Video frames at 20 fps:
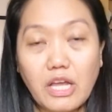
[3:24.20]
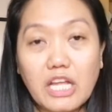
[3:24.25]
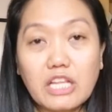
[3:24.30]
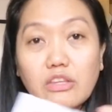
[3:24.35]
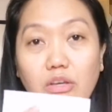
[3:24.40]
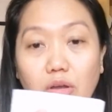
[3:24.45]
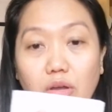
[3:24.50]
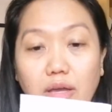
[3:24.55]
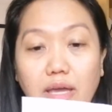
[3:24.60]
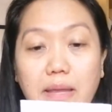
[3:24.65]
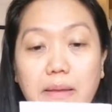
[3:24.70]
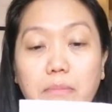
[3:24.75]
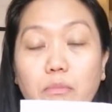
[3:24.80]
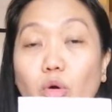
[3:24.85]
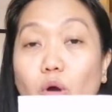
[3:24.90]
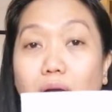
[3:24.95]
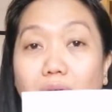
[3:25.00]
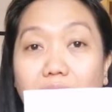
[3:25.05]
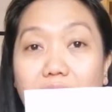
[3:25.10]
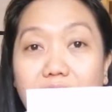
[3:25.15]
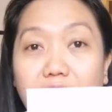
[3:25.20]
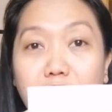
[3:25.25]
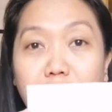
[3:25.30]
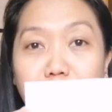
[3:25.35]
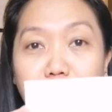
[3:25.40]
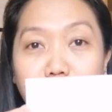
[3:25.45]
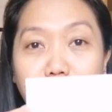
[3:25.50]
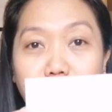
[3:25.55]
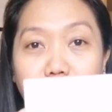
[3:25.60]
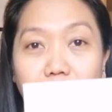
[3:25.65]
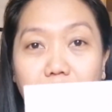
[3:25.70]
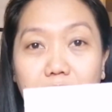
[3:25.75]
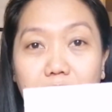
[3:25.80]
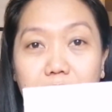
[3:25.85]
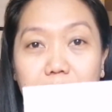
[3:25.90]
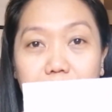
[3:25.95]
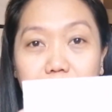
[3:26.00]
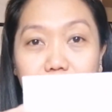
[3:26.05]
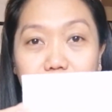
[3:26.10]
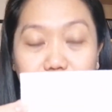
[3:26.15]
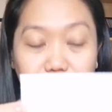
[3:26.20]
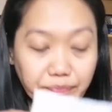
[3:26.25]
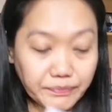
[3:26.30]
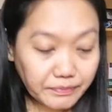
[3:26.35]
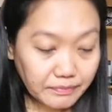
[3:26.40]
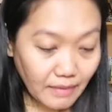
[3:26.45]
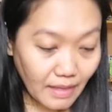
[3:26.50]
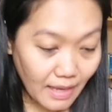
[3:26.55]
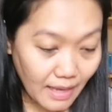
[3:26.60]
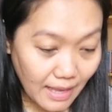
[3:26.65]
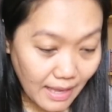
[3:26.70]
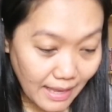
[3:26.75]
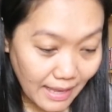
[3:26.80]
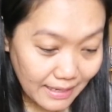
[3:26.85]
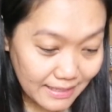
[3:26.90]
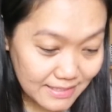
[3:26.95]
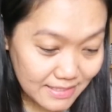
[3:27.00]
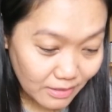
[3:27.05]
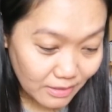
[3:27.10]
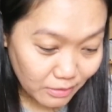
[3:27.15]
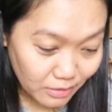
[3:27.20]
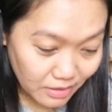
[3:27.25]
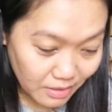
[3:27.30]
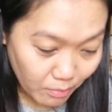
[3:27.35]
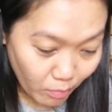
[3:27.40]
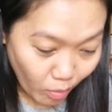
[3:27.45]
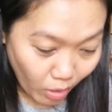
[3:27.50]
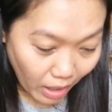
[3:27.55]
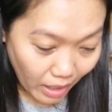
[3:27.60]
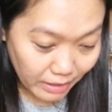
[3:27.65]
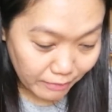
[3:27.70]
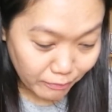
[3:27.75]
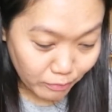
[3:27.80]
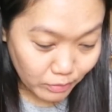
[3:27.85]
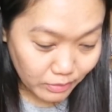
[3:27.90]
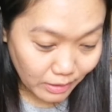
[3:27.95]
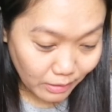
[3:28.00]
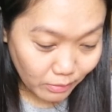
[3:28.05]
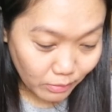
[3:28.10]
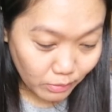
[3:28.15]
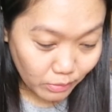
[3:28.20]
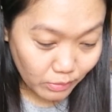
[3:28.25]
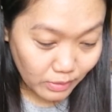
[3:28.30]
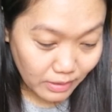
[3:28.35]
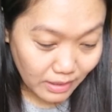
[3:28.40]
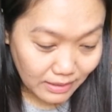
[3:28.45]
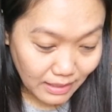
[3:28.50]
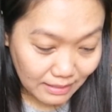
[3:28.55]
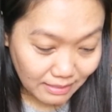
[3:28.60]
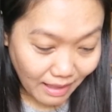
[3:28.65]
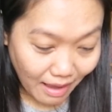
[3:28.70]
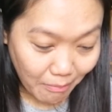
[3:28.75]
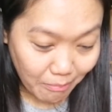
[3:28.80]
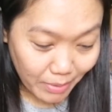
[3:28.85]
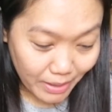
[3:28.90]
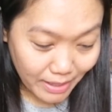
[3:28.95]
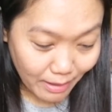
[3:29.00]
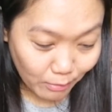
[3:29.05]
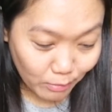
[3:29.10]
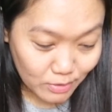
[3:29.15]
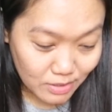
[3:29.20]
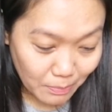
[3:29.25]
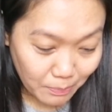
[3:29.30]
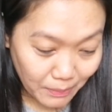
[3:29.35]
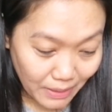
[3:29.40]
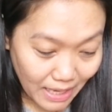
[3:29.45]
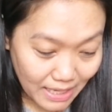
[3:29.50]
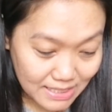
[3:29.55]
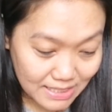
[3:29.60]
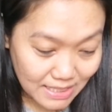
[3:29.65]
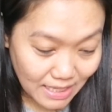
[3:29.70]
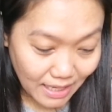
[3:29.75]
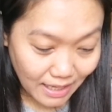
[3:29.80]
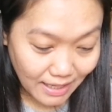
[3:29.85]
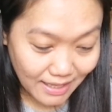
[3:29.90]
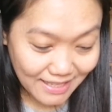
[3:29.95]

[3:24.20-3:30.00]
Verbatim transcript: Ito kay Mohanif. Ang sagot ni Mohanif, unang-una tatambay ako sa plaza.